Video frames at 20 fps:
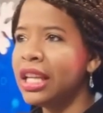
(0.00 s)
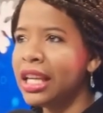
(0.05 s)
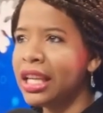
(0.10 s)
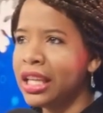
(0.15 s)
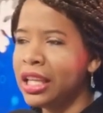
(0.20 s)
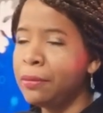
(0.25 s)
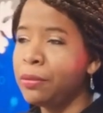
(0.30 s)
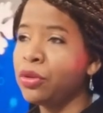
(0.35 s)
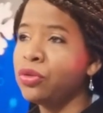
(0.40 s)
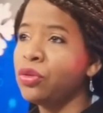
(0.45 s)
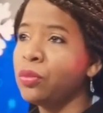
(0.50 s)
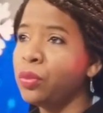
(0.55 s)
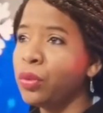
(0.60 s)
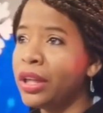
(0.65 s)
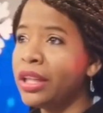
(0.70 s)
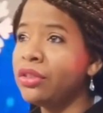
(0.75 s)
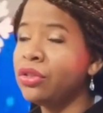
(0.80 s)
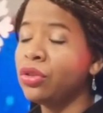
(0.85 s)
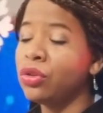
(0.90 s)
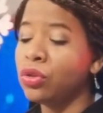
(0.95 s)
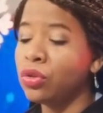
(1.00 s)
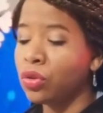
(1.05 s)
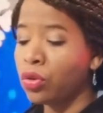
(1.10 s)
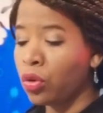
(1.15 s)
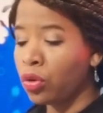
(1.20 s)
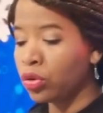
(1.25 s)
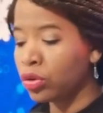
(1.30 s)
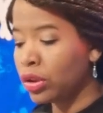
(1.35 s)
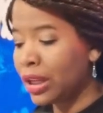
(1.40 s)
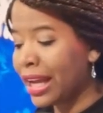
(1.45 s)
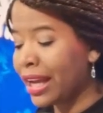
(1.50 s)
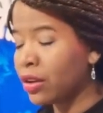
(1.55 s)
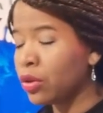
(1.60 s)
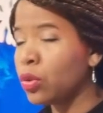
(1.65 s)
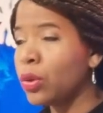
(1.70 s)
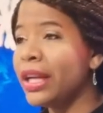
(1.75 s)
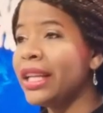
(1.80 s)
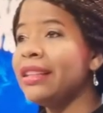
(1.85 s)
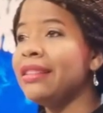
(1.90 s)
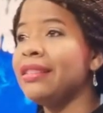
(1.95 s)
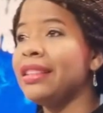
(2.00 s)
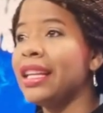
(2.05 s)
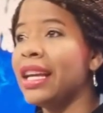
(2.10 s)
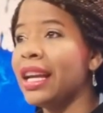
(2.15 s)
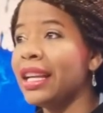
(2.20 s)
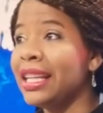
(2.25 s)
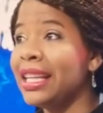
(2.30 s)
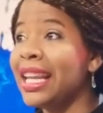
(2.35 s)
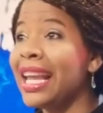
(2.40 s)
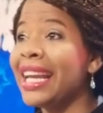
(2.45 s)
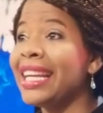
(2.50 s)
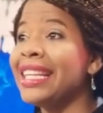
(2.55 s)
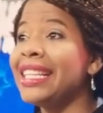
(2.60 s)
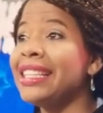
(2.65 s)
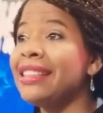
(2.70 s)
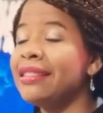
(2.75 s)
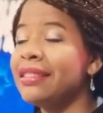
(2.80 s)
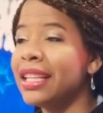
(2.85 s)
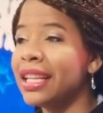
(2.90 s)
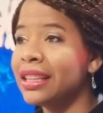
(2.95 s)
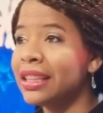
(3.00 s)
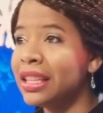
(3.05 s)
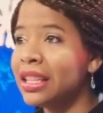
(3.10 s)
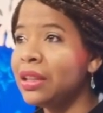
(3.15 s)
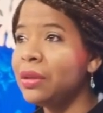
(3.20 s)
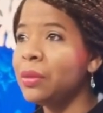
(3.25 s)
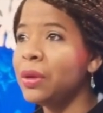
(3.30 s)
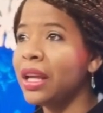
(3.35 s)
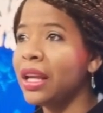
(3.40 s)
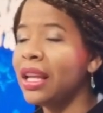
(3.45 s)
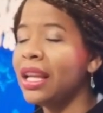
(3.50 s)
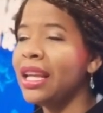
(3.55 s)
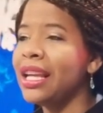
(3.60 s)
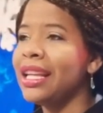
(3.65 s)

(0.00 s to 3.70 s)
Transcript: y por supuesto con la anuencia y la iniciativa